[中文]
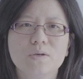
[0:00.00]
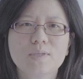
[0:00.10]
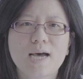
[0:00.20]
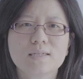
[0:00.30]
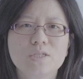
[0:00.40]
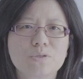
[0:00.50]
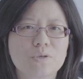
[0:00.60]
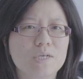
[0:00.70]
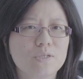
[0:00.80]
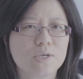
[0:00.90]
犹大之
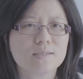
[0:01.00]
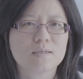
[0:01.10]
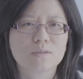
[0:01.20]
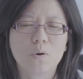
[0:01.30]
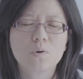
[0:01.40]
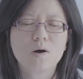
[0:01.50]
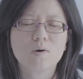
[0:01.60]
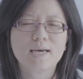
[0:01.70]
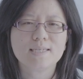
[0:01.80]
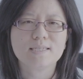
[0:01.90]
所以选择投靠
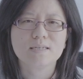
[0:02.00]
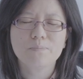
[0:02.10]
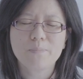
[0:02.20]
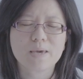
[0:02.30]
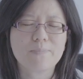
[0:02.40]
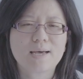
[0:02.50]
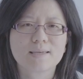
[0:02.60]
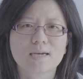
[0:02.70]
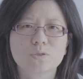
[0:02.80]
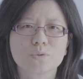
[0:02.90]
埃及，背
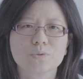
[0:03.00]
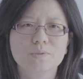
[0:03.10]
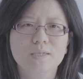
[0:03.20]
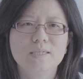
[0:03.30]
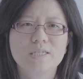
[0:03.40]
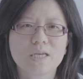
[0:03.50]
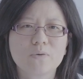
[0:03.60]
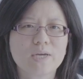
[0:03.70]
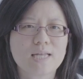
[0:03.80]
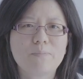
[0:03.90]
叛亚述，是因
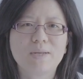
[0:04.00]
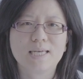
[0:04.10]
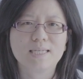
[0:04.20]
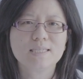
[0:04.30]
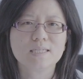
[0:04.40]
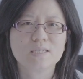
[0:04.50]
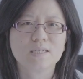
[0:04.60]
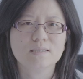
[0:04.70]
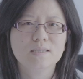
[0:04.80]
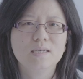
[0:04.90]
为他们离弃
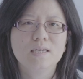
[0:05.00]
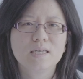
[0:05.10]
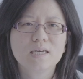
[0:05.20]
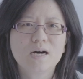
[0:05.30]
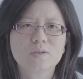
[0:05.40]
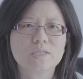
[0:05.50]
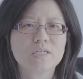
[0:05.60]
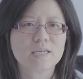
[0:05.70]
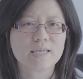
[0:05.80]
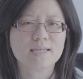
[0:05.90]
神，依靠的
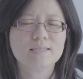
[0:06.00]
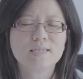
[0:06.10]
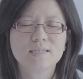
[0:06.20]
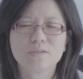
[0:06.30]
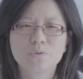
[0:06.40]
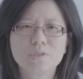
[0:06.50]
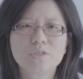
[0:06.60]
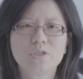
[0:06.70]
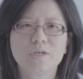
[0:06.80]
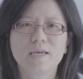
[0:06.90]
是眼见的军
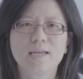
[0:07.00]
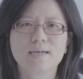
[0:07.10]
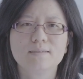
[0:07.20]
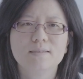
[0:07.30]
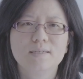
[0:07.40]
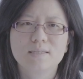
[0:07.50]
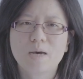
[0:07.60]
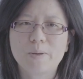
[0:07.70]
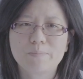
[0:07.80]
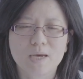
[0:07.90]
事力量。
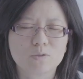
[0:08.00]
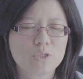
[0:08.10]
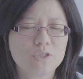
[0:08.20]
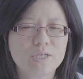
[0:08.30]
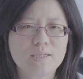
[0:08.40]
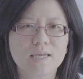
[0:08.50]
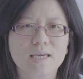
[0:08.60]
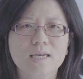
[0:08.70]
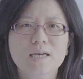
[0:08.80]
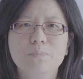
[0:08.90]
他们藐视真
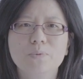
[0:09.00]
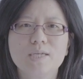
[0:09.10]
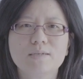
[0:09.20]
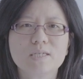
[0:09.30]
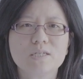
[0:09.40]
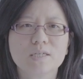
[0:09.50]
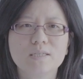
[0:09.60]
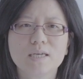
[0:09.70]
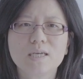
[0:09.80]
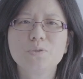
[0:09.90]
理，不相信神
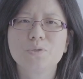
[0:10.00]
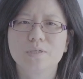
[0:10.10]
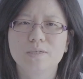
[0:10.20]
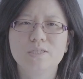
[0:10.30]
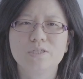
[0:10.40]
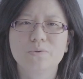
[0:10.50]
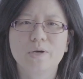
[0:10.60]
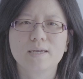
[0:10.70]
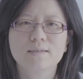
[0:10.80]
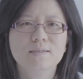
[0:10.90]
的应许和智
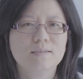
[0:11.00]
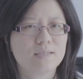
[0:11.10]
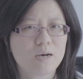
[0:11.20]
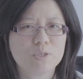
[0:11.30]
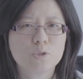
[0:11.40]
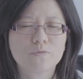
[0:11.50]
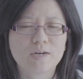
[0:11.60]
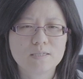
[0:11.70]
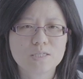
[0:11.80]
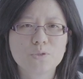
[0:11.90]
慧。他们缺
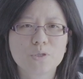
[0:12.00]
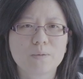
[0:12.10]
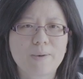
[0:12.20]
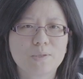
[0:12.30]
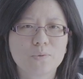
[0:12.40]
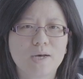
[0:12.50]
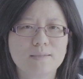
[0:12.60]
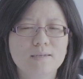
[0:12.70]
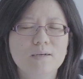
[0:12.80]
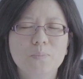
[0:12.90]
乏正确的判
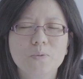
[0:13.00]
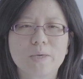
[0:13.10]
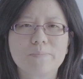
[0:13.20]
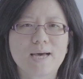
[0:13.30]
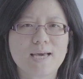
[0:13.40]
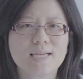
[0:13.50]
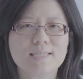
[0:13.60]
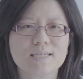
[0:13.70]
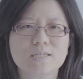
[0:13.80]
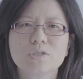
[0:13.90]
断，不明白埃
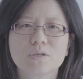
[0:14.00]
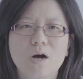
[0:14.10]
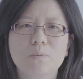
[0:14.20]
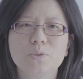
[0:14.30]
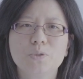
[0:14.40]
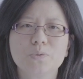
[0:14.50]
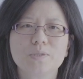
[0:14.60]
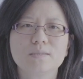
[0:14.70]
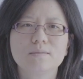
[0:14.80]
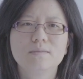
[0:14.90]
及是靠不住
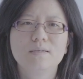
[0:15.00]
的。